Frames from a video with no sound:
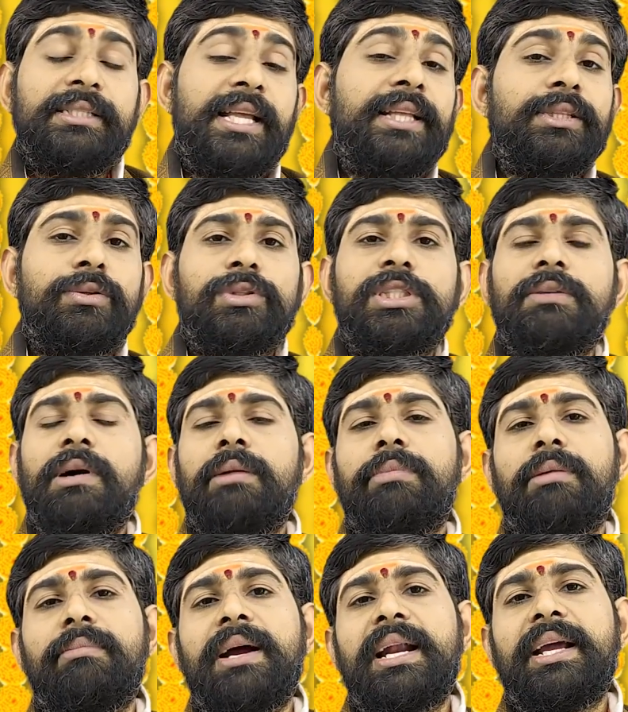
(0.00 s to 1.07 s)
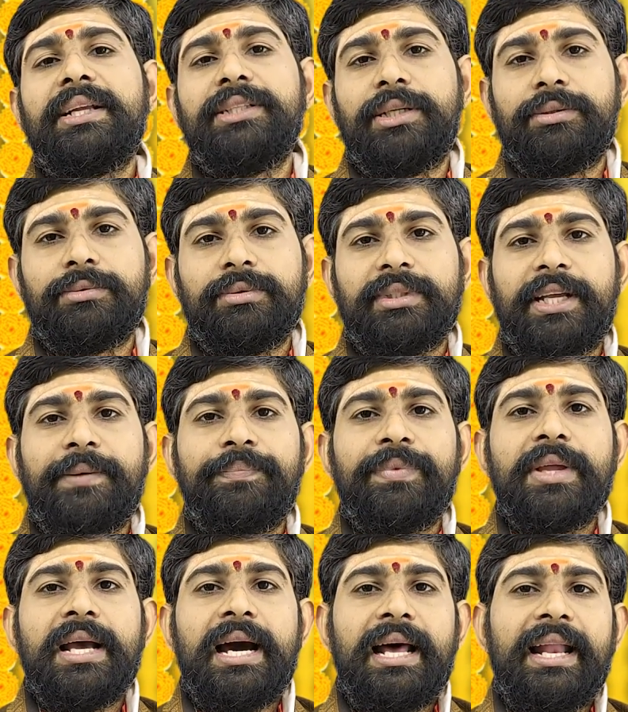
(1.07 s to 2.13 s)
జయంతోత్సవాలు బ్రహ్మాండంగా జరుగుతుంటాయి
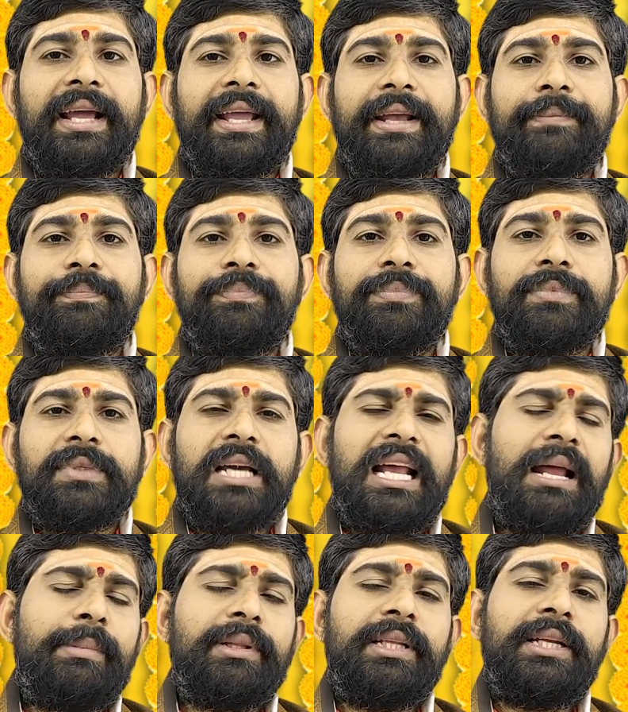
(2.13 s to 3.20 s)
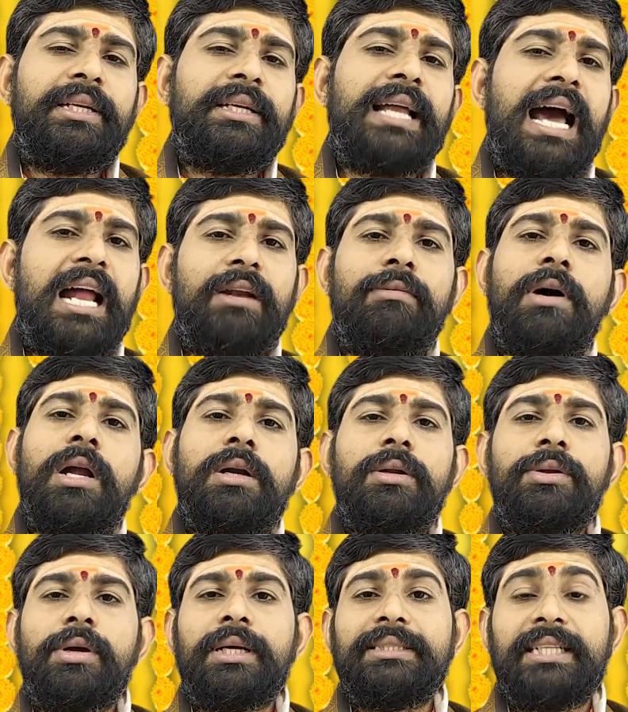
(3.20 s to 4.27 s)
అలాగే చాలామంది ఏంటంటే
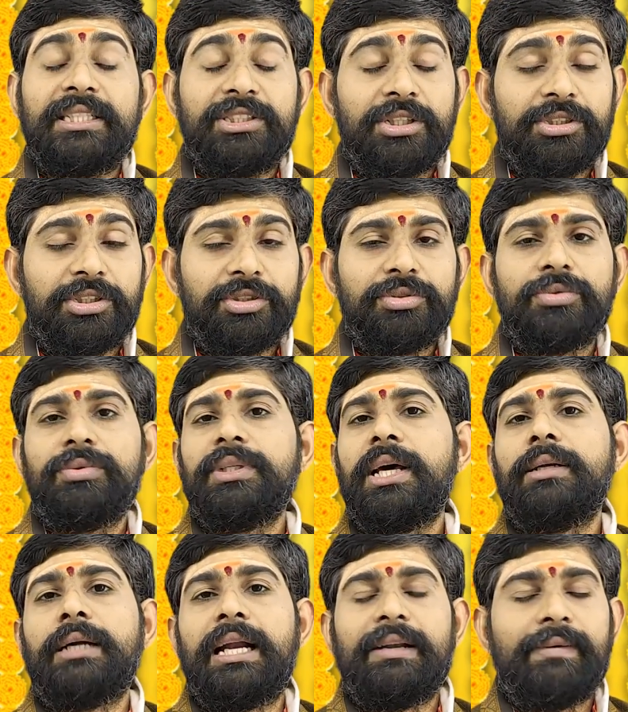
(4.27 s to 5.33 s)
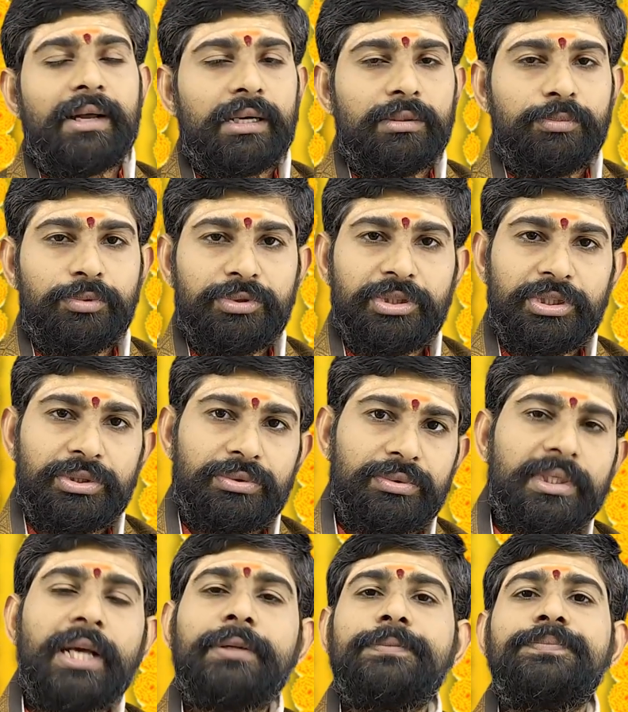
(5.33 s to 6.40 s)
ఆలవారుల యొక్క దర్శనం చేస్తూ ఉంటారు ఆలవారులను పూజ
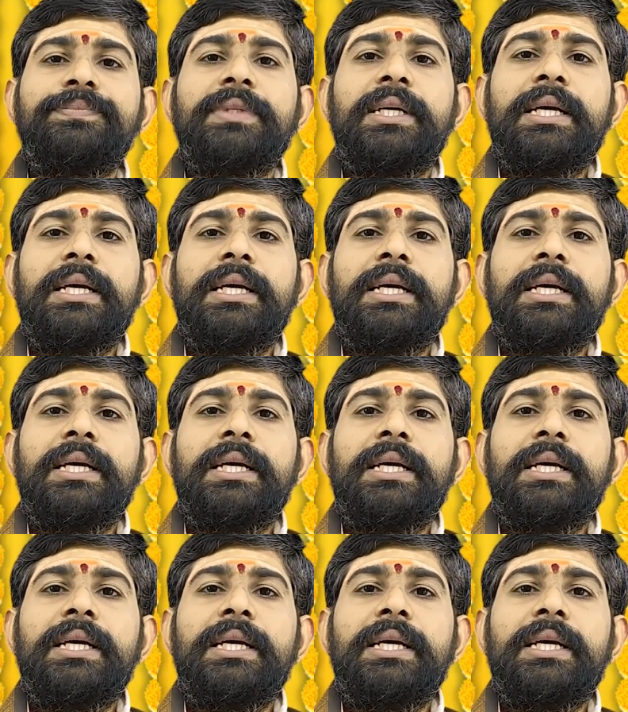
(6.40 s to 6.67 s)
చేస్తుంటారు